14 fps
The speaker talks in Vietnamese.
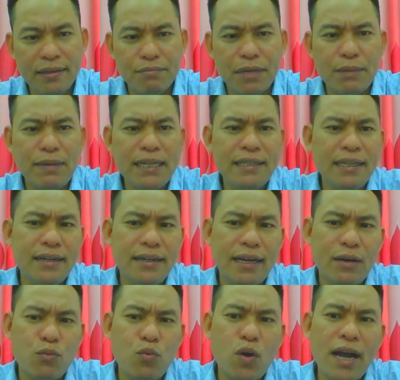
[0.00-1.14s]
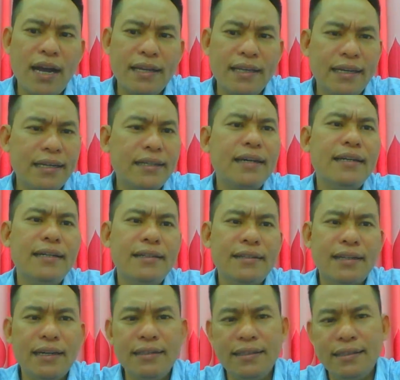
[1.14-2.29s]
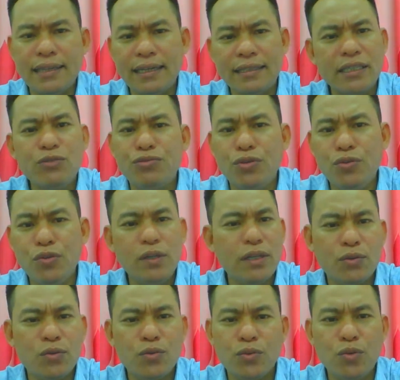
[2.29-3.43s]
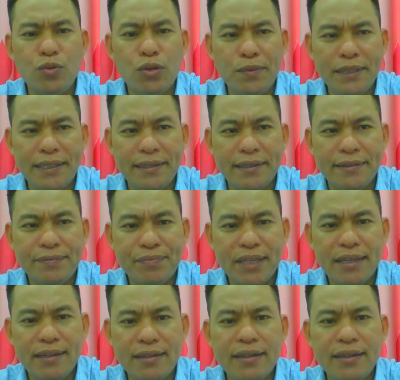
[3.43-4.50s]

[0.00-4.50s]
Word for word: mà bây giờ là qua những cái kênh kênh như thằng Châu Phú là không thua quý vị đấy,